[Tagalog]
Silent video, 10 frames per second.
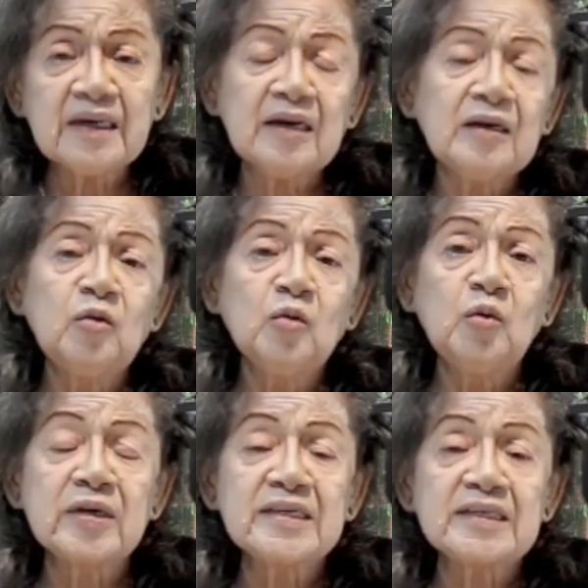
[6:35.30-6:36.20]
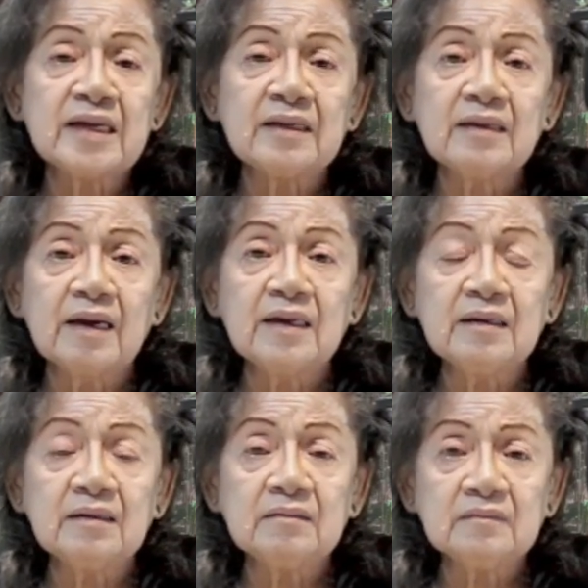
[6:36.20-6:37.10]
sabi nila nalulugi sila
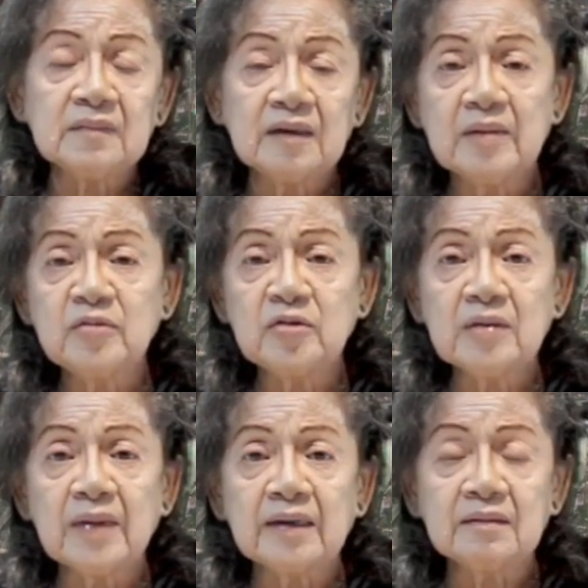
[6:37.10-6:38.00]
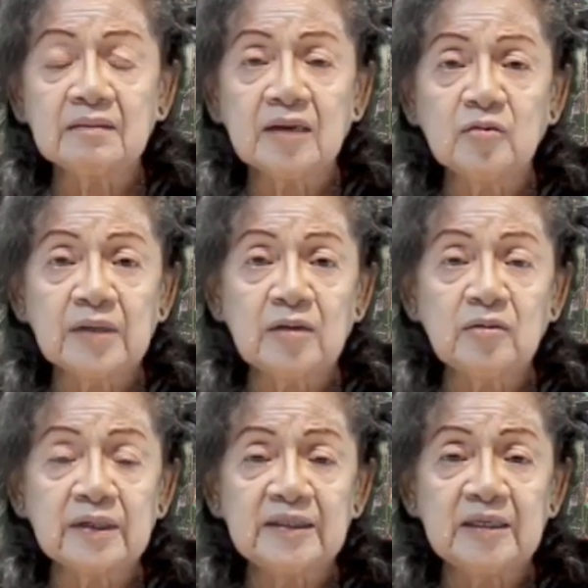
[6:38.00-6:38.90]
dahil alam nyo naman, lalo
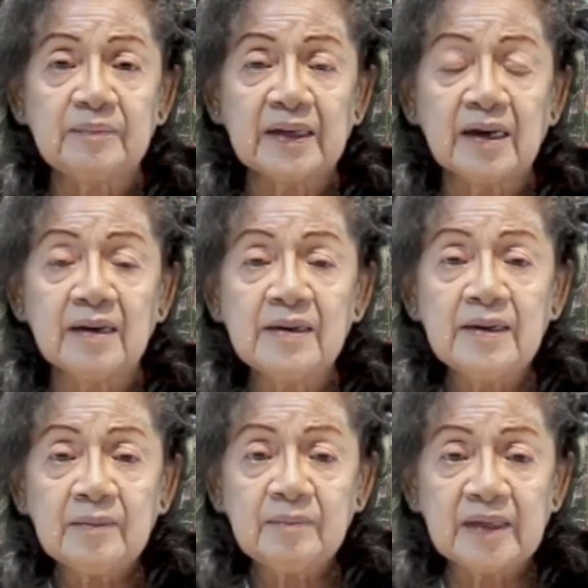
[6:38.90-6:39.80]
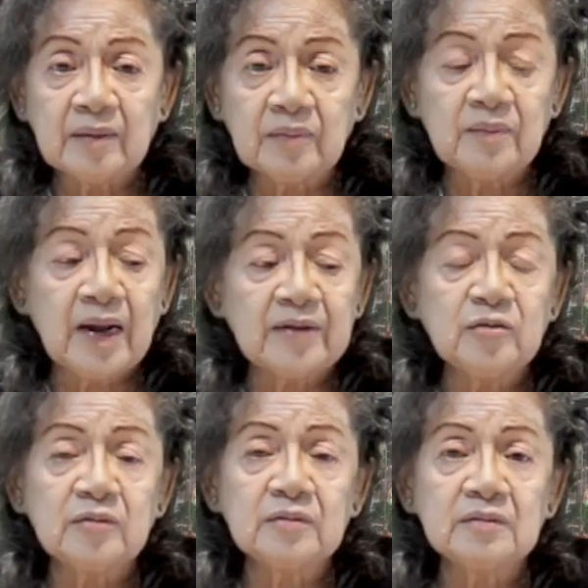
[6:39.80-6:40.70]
na nung hindi pa
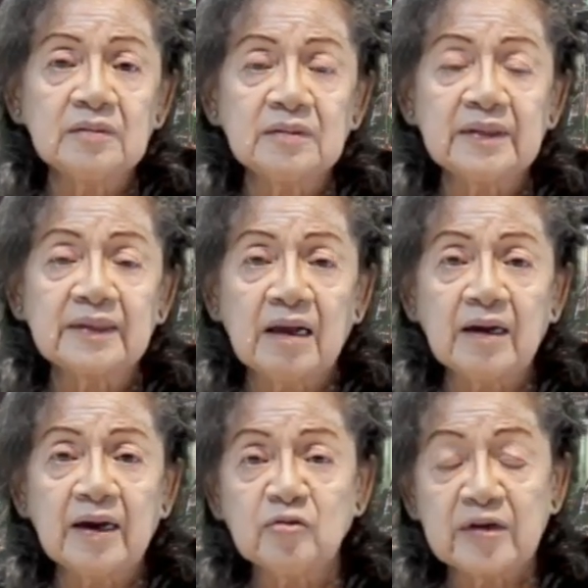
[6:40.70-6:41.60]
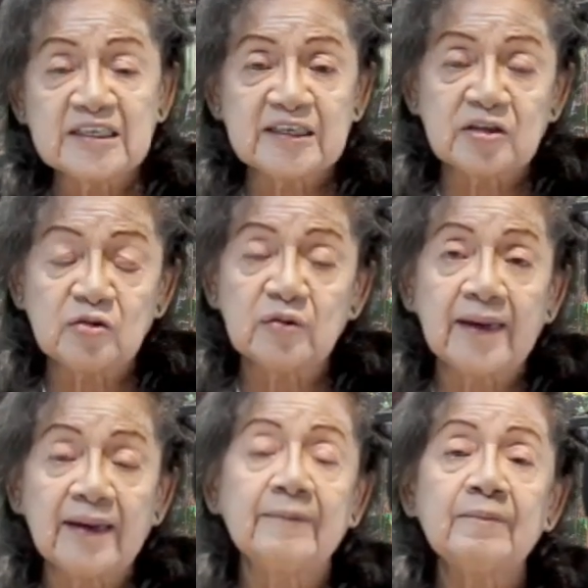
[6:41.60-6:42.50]
binababa yung ika nga yung
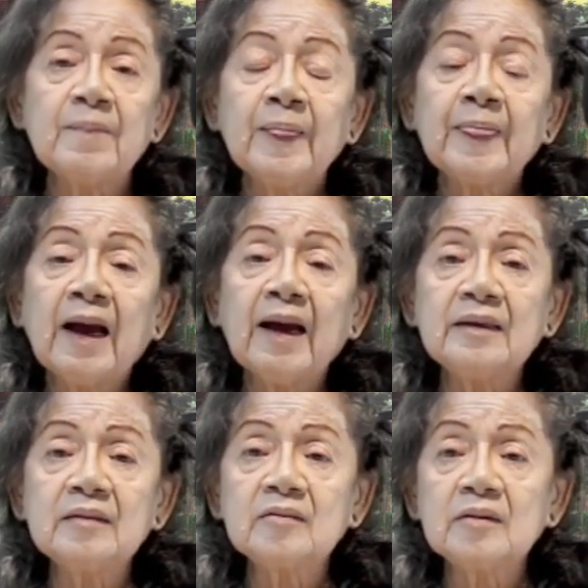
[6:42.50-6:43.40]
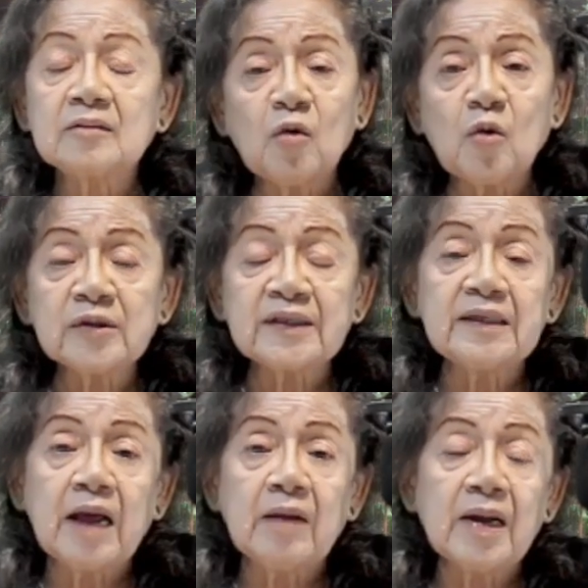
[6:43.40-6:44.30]
ECQ na yan, ay
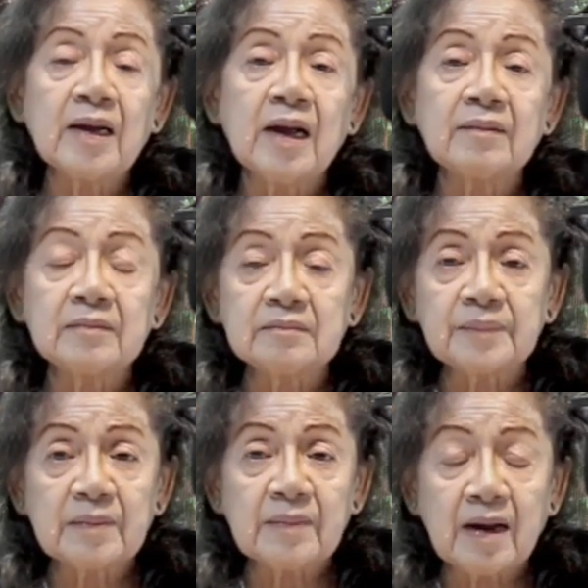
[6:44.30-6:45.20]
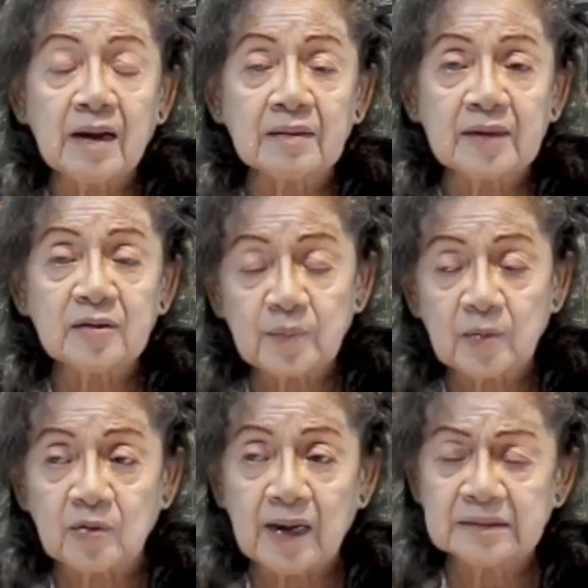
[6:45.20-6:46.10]
kokonti lamang ang, ang
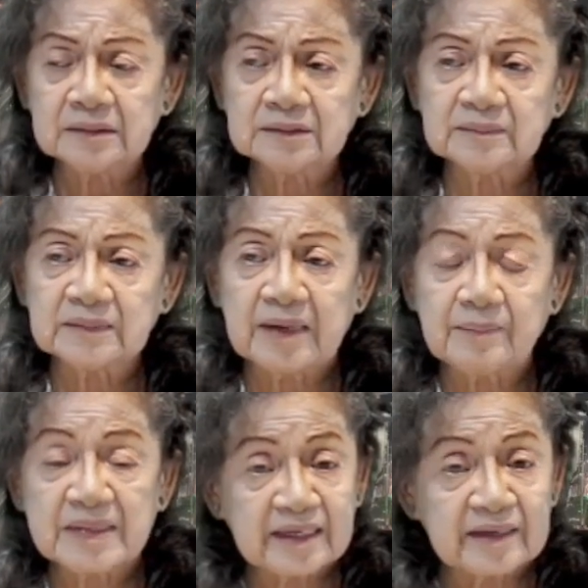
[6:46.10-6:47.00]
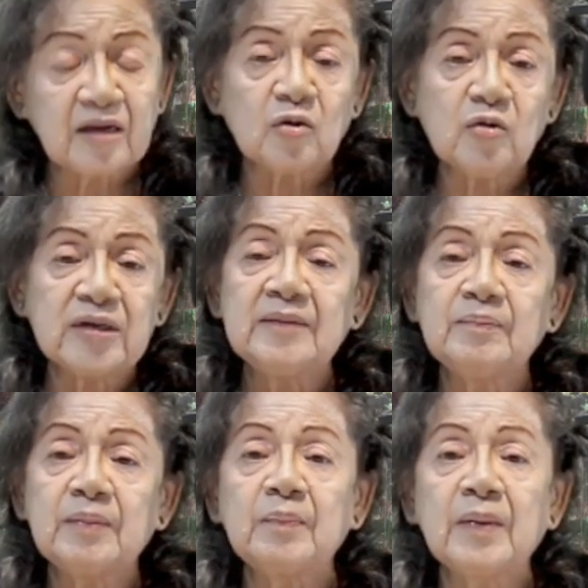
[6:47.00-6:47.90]
ano po, ang mga pasahero,
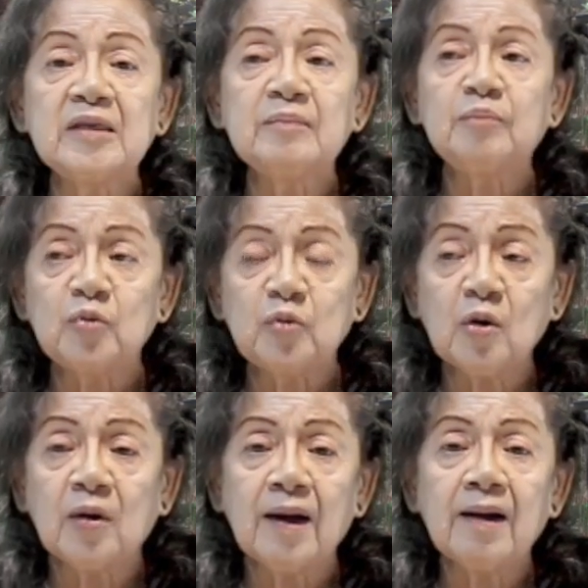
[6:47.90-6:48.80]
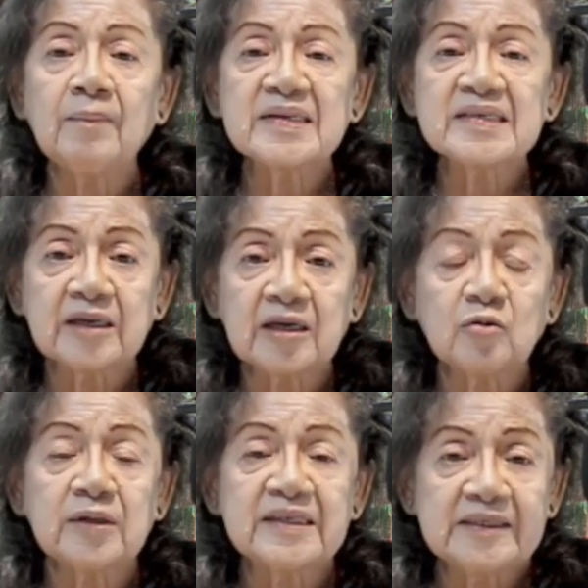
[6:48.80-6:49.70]
hindi pe pwedeng puno ang
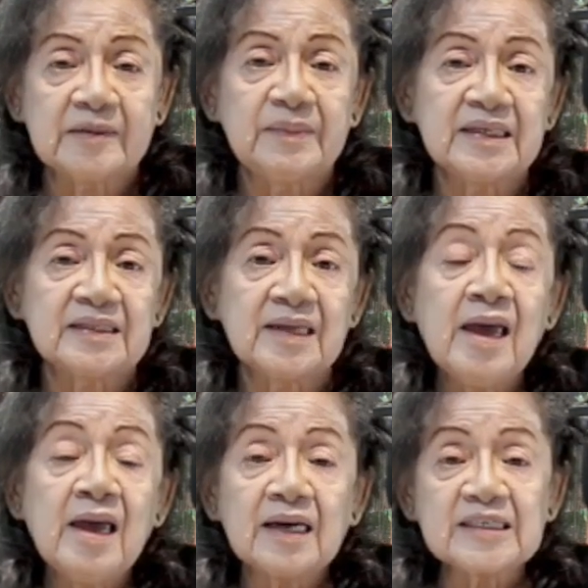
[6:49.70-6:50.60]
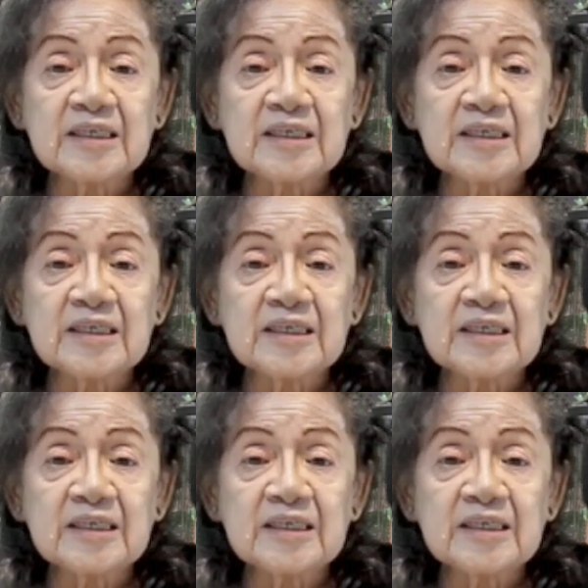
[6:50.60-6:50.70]
pasahero ng jeepneys.